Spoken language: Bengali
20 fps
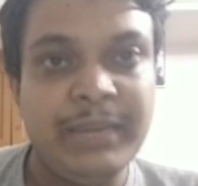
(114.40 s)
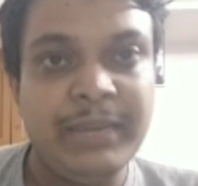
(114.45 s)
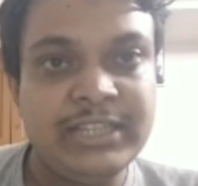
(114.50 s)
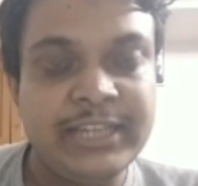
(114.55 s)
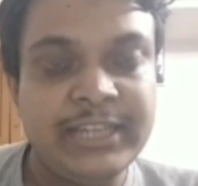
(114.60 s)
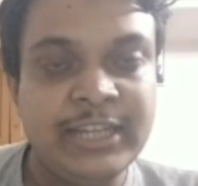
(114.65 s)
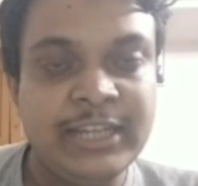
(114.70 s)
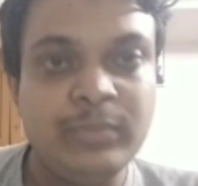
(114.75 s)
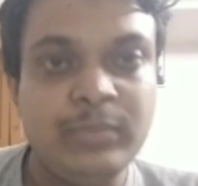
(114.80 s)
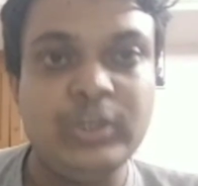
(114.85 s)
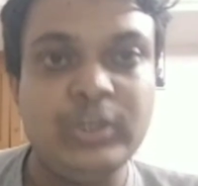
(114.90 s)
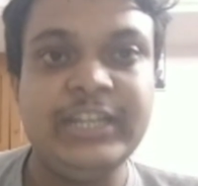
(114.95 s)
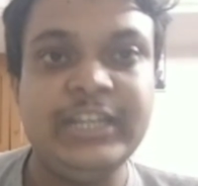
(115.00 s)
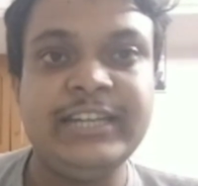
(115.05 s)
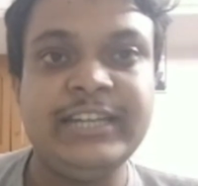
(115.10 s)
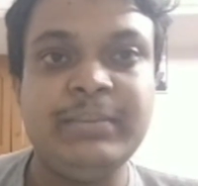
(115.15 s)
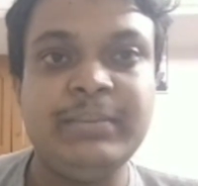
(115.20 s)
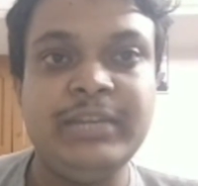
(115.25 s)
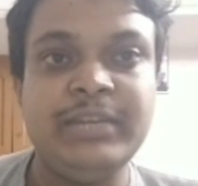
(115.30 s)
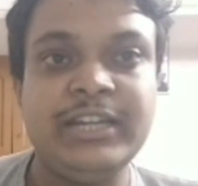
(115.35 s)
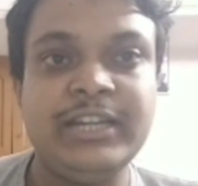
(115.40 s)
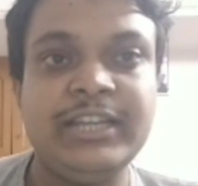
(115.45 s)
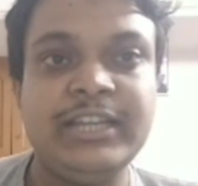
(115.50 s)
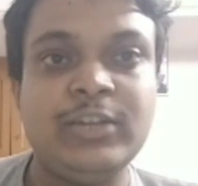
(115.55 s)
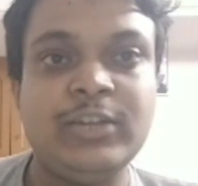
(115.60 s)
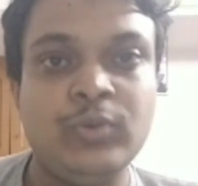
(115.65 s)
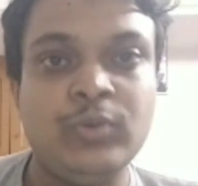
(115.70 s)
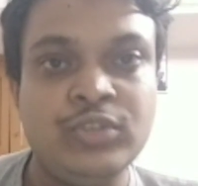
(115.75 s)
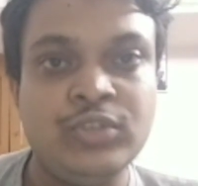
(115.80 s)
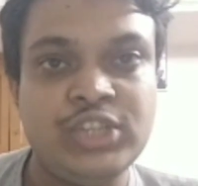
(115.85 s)
দেখে নেব লিগ টেবিলের ঠিক কোন
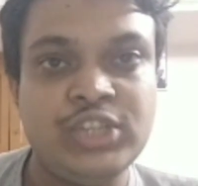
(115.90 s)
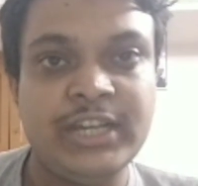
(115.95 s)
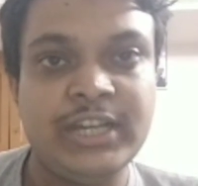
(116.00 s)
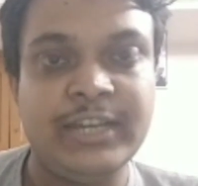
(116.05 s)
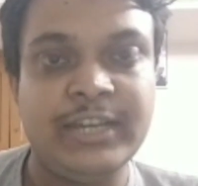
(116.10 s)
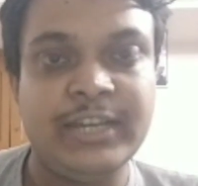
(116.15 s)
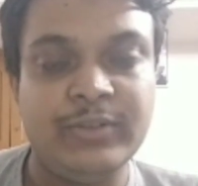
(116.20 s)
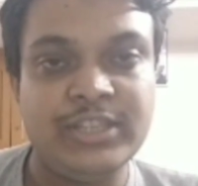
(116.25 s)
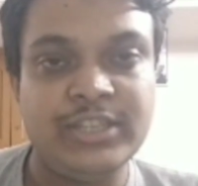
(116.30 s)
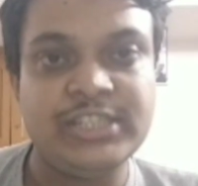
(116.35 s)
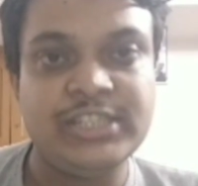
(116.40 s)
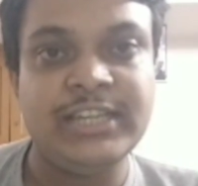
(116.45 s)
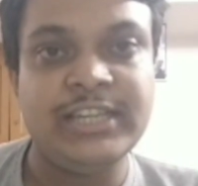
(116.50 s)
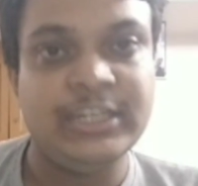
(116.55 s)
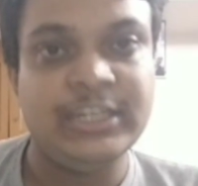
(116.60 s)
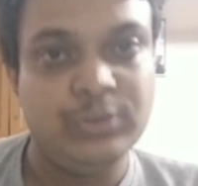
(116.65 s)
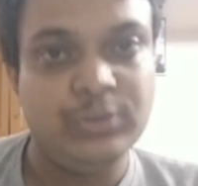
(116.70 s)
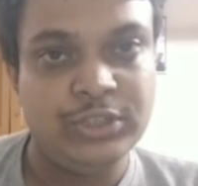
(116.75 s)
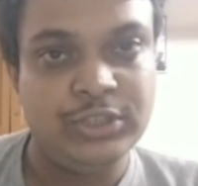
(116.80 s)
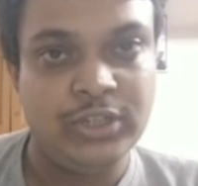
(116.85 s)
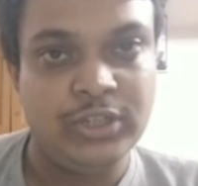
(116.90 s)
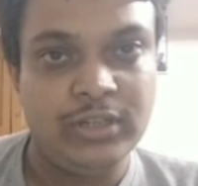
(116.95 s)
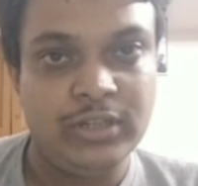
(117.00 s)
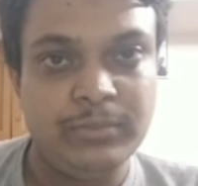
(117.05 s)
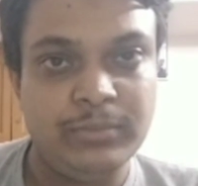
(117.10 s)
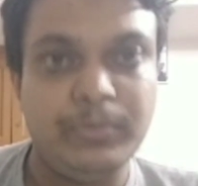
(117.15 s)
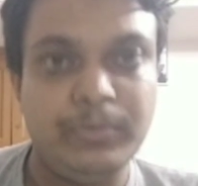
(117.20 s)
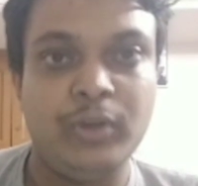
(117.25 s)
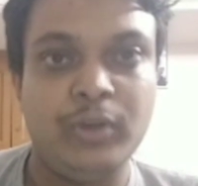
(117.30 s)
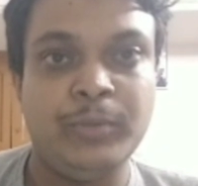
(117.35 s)
জায়গায় রয়েছে এই দুই দল
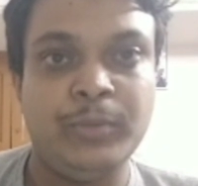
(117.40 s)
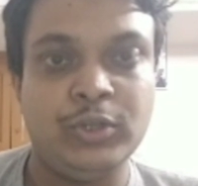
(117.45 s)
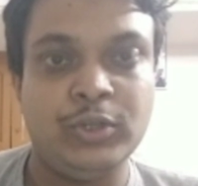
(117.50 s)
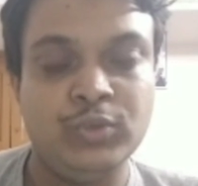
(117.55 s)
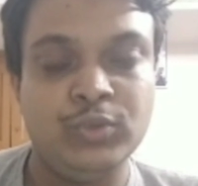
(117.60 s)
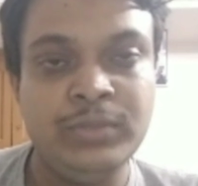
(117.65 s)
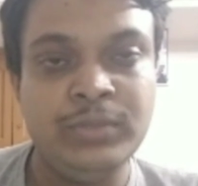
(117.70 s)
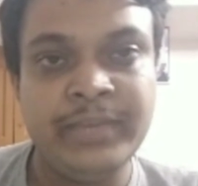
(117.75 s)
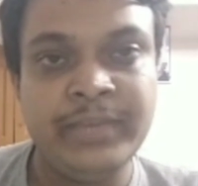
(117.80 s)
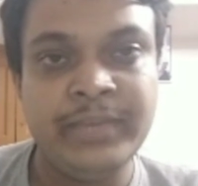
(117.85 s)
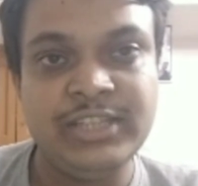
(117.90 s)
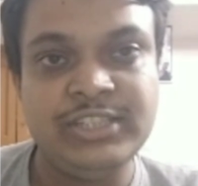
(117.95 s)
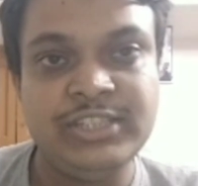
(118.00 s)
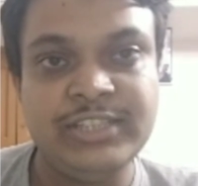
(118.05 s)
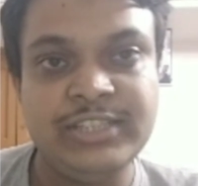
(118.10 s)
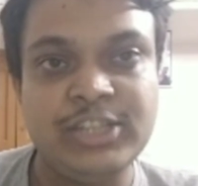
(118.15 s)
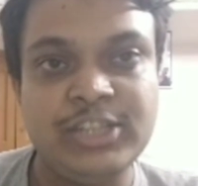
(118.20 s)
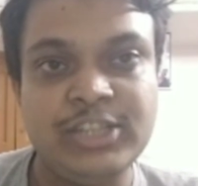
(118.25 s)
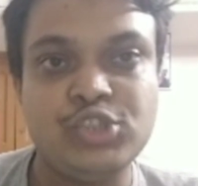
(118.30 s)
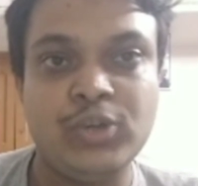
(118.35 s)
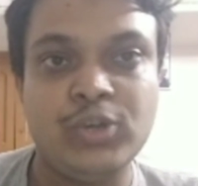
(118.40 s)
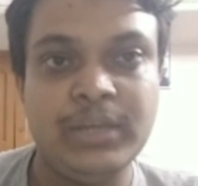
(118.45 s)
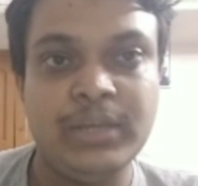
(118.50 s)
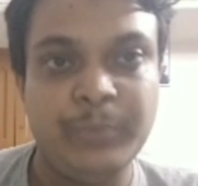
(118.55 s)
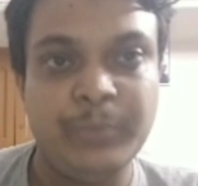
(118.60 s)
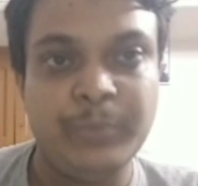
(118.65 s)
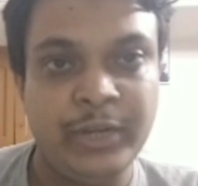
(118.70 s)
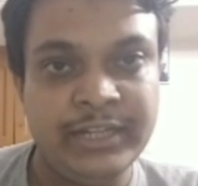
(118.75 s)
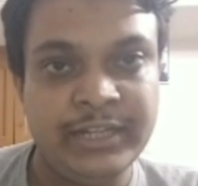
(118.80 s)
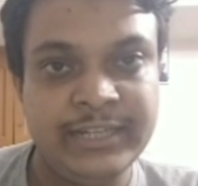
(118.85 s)
পরপর দুই ম্যাচ জিতে ছয়
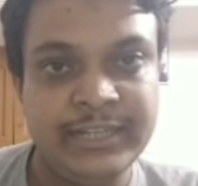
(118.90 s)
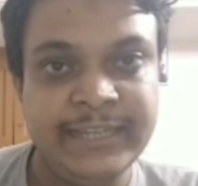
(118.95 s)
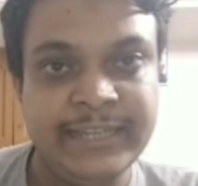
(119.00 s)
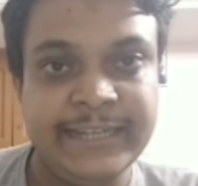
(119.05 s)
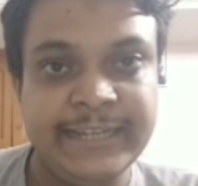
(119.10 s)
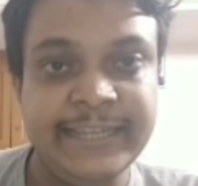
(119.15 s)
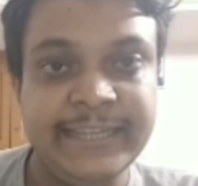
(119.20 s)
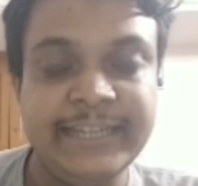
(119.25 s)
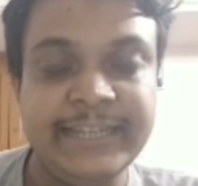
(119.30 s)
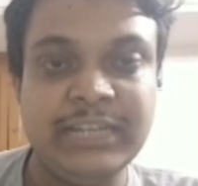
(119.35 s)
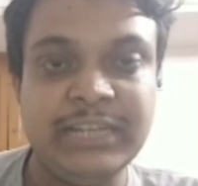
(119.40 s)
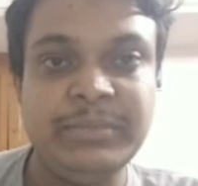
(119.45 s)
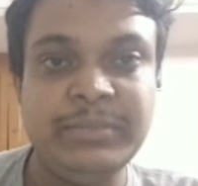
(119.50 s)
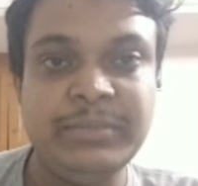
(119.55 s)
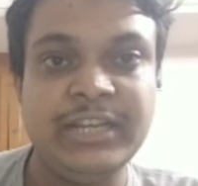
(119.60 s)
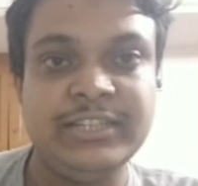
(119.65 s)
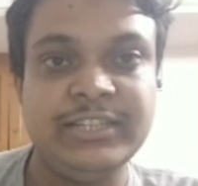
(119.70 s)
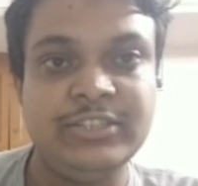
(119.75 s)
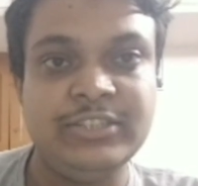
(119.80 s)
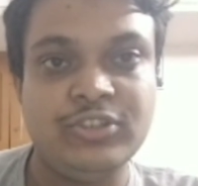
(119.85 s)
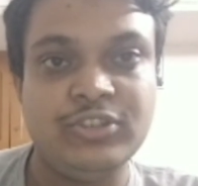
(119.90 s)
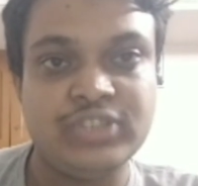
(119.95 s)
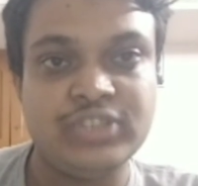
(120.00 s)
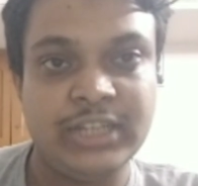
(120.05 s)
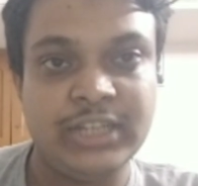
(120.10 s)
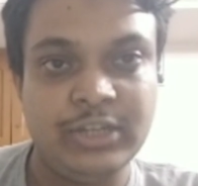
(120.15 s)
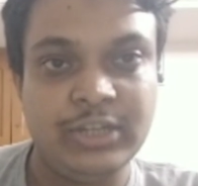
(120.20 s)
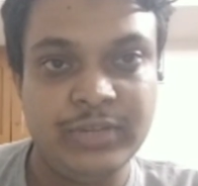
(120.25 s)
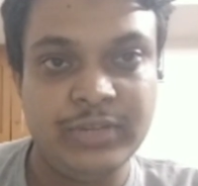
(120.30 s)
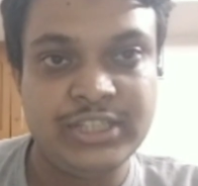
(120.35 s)
পয়েন্ট নিয়ে লিগ টেবিলের দ্বিতীয় স্থানে
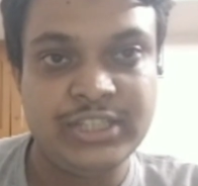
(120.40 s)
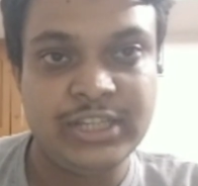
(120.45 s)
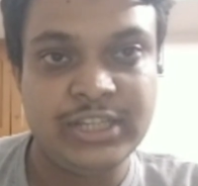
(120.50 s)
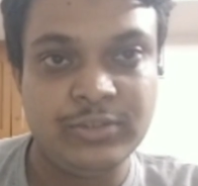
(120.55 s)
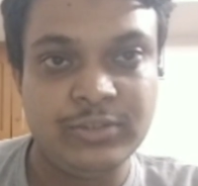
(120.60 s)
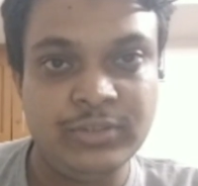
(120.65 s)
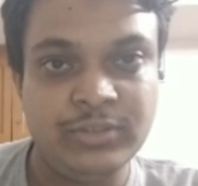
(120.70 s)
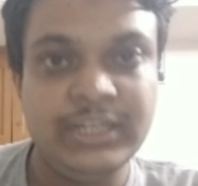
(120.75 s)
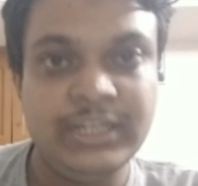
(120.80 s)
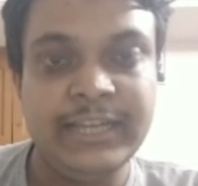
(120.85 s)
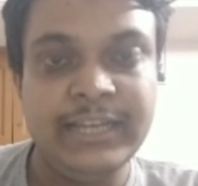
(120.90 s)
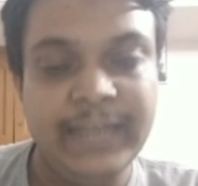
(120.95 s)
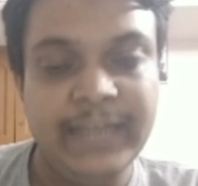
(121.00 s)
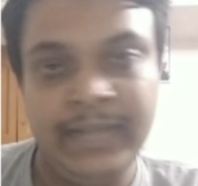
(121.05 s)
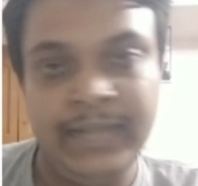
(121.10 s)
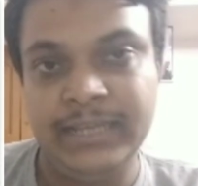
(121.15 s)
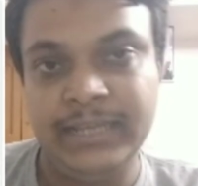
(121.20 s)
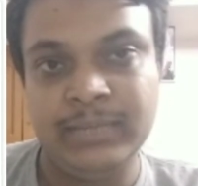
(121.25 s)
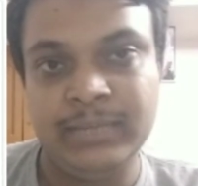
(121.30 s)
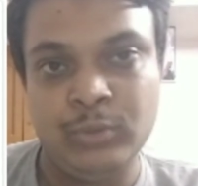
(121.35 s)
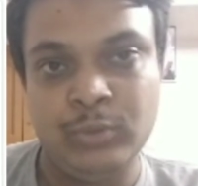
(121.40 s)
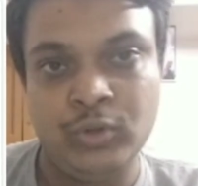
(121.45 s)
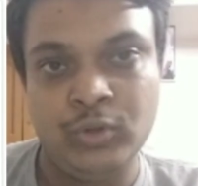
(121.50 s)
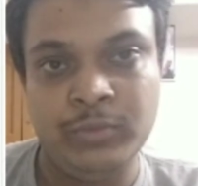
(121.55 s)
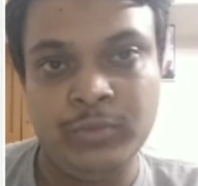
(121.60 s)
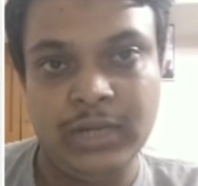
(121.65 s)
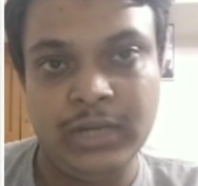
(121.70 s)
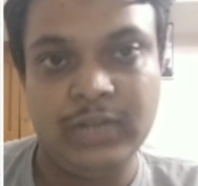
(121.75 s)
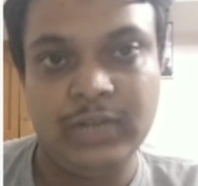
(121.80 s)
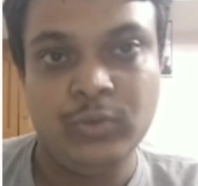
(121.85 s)
রয়েছে এখন এটিকে
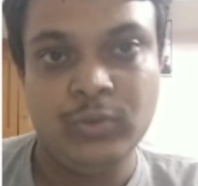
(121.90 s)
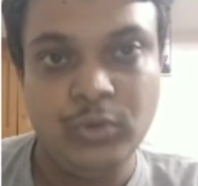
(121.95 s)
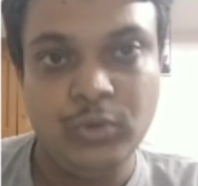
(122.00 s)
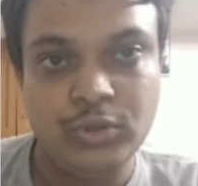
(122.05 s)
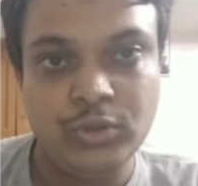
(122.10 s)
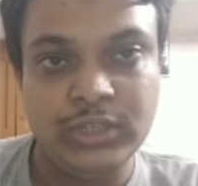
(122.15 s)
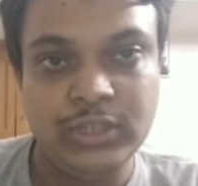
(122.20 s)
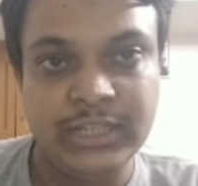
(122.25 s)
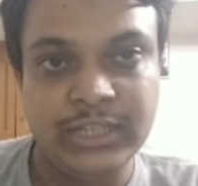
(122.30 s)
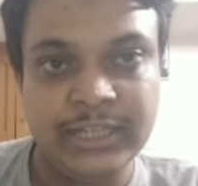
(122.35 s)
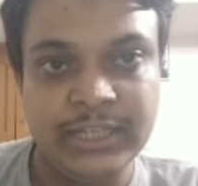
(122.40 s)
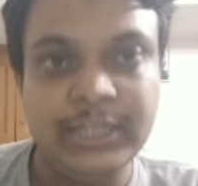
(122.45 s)
মোহনবাগান উল্টো দিকে